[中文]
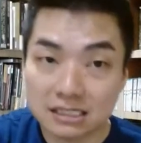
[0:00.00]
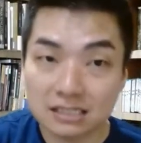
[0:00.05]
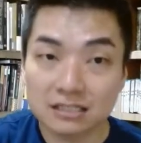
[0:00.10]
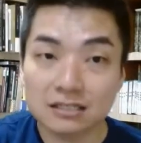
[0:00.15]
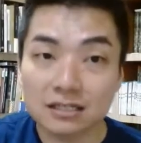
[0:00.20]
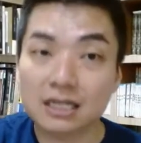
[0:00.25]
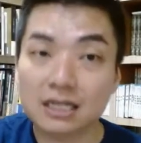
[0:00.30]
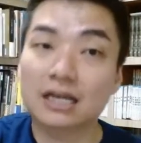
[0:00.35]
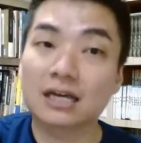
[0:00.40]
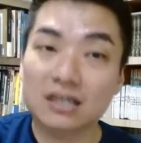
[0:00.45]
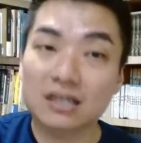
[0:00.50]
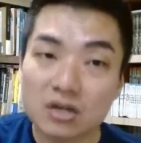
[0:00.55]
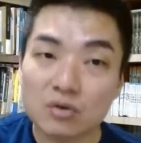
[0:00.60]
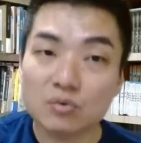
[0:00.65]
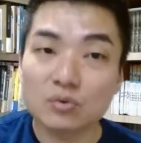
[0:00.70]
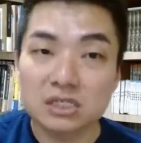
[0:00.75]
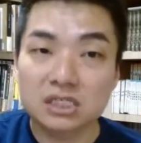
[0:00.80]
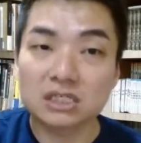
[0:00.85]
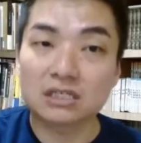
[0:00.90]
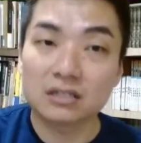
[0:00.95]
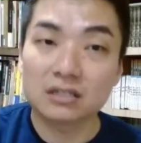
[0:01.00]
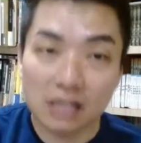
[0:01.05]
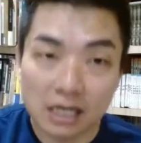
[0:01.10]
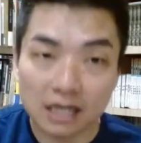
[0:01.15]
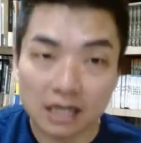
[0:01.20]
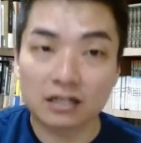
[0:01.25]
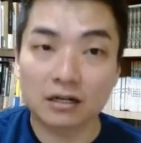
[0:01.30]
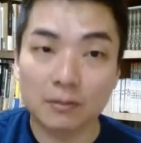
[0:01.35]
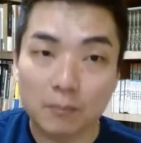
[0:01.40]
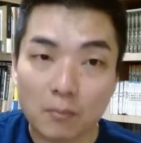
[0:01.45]
津贴又津
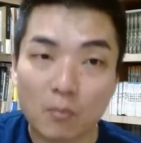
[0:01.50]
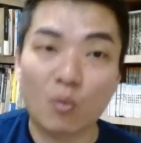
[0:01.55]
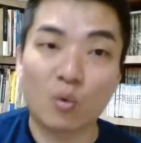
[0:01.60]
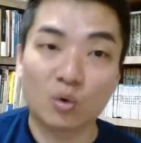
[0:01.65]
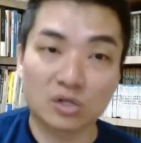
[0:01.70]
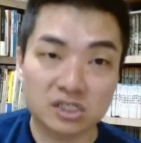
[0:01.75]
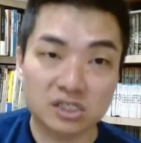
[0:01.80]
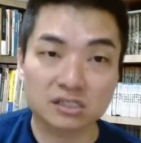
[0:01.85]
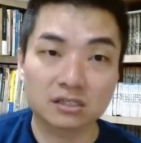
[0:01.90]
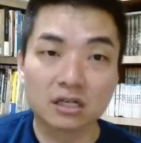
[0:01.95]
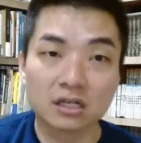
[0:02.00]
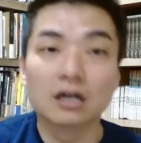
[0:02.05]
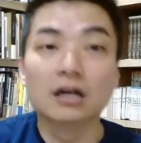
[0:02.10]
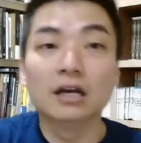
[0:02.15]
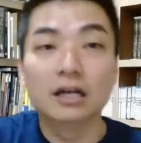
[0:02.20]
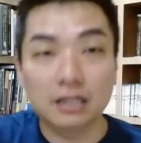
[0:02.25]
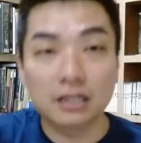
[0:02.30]
贴的模式，